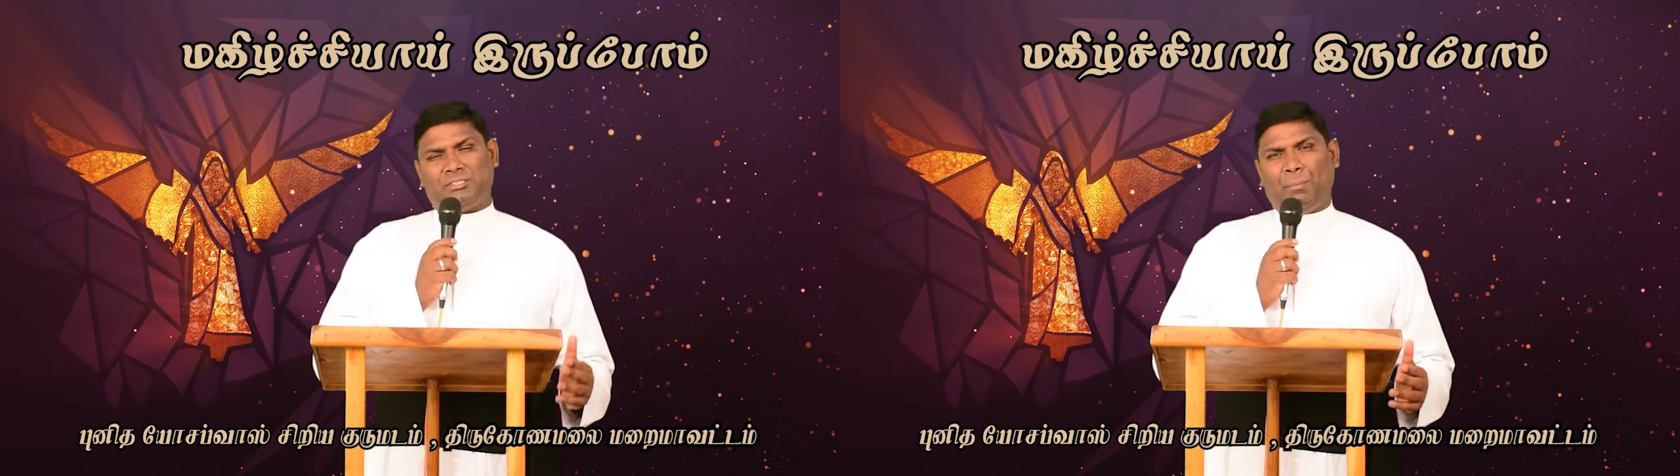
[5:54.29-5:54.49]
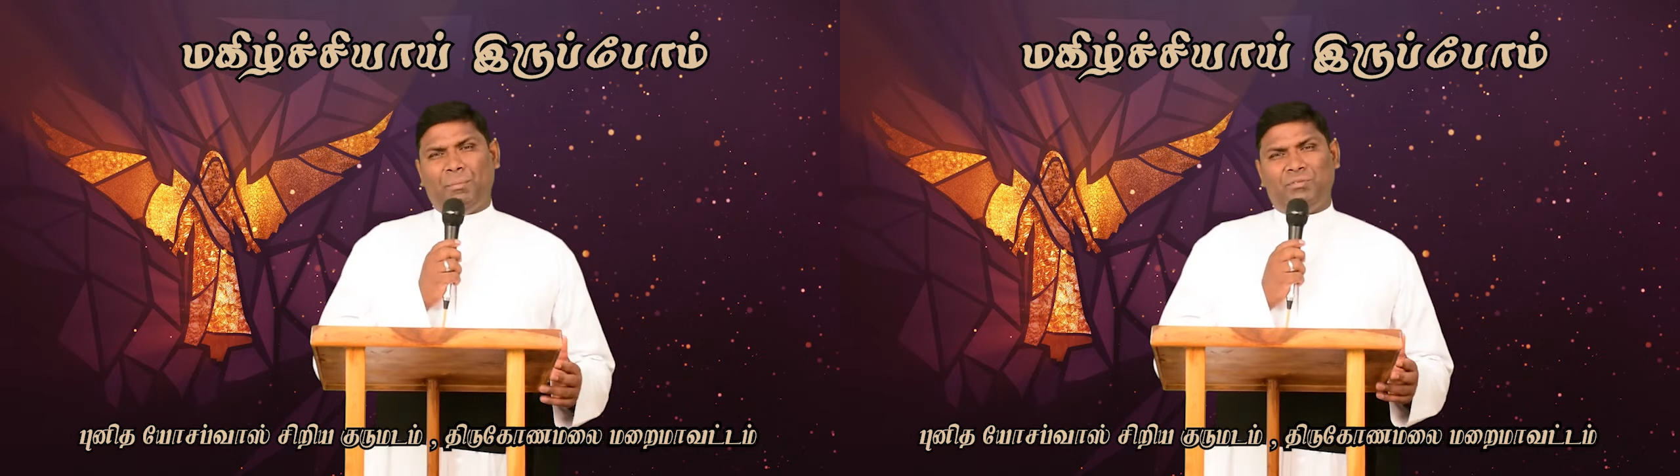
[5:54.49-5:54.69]

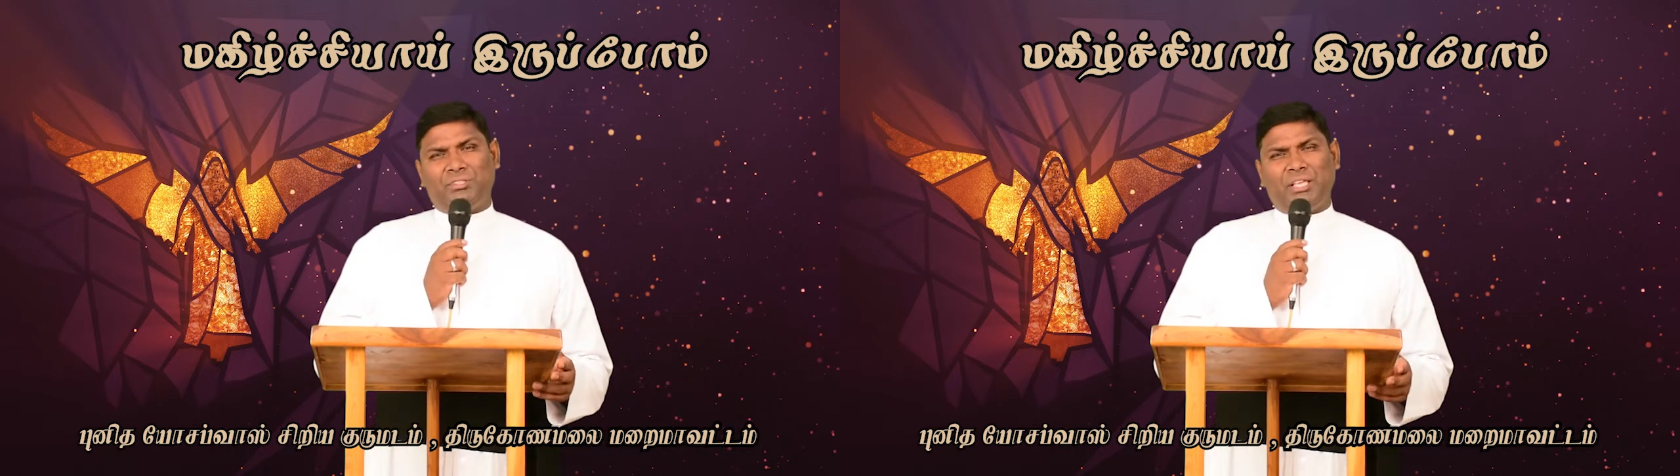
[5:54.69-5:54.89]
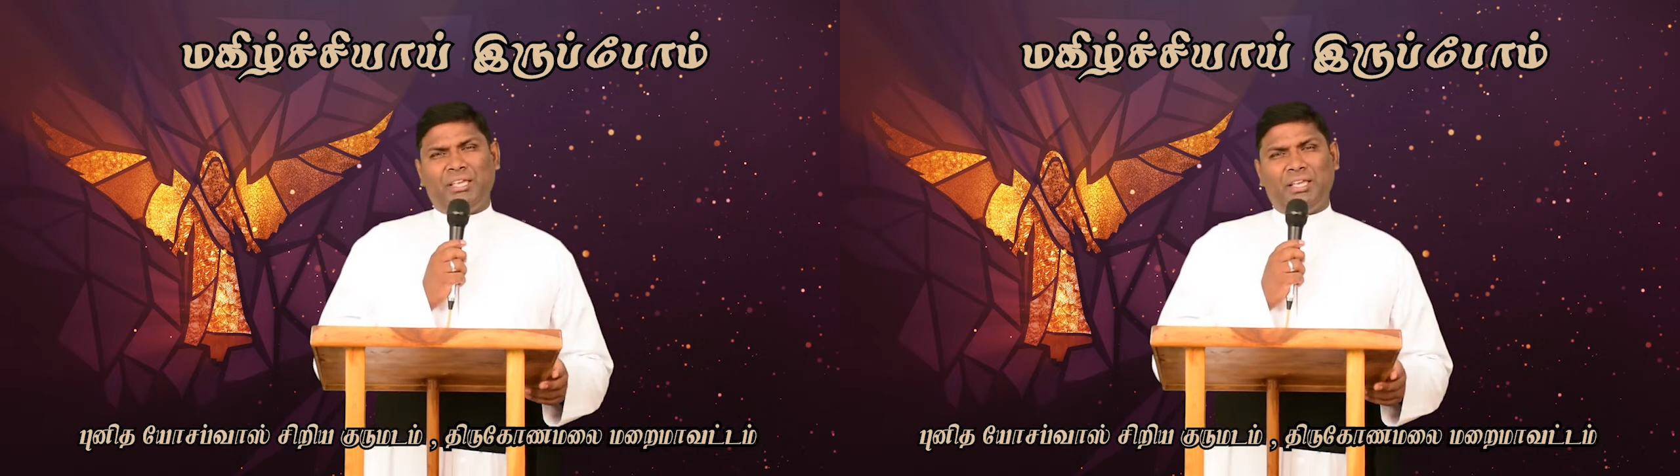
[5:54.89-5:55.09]

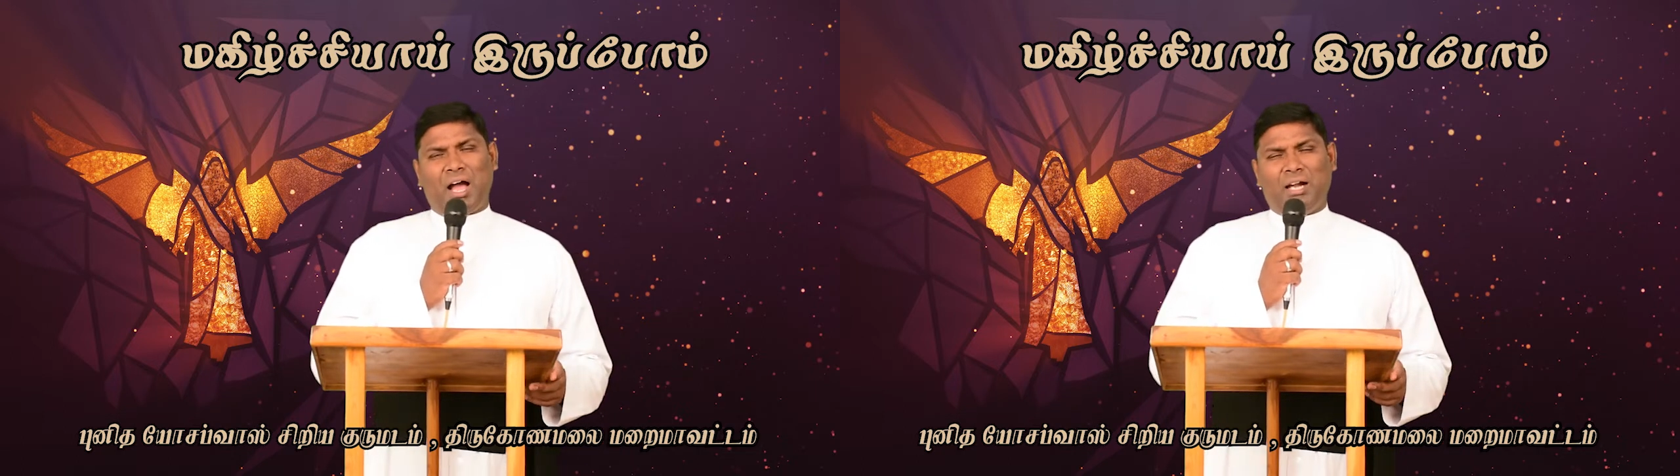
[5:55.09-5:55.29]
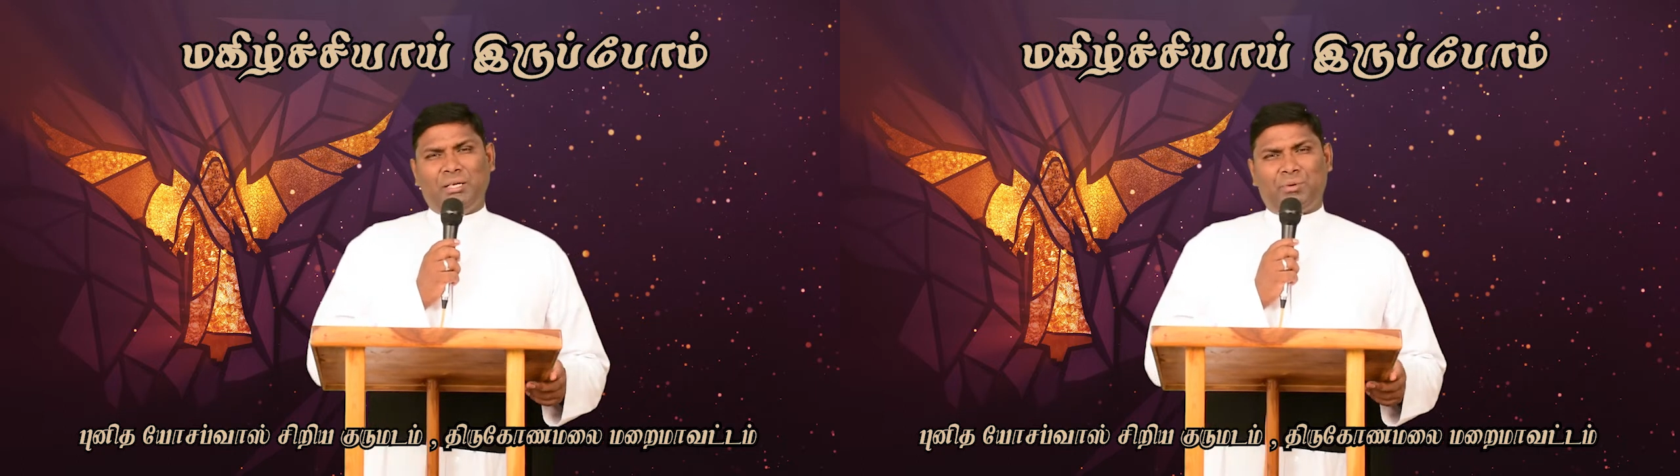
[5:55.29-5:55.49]
சம்பவத்தை
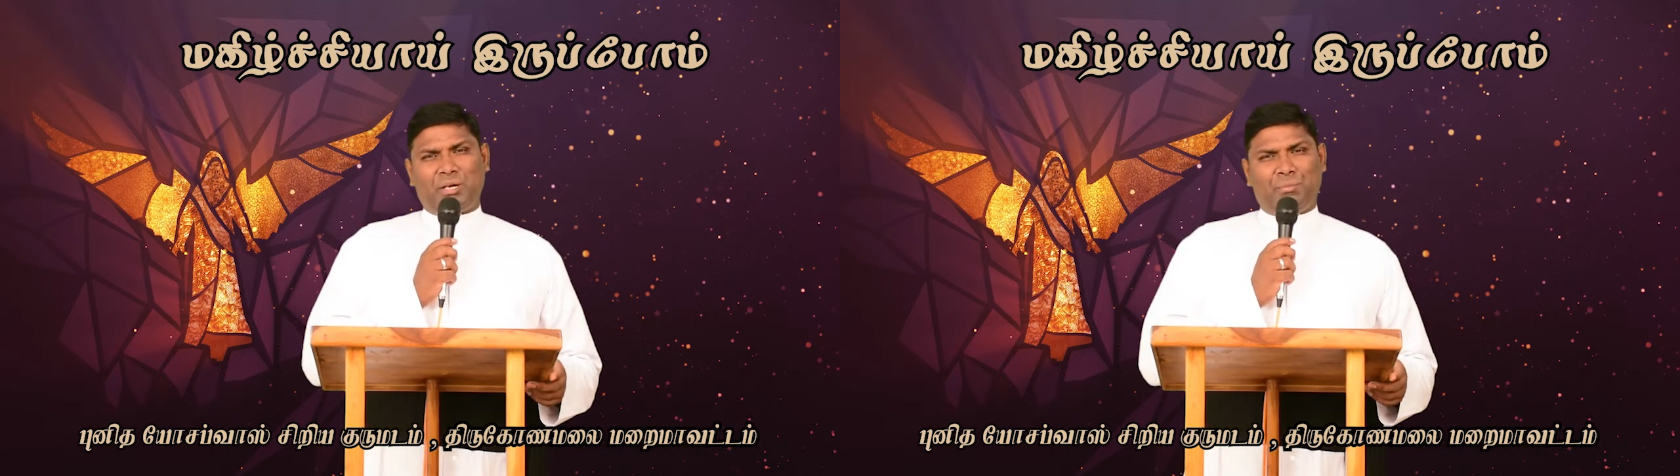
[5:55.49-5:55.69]
ஆண்டவர்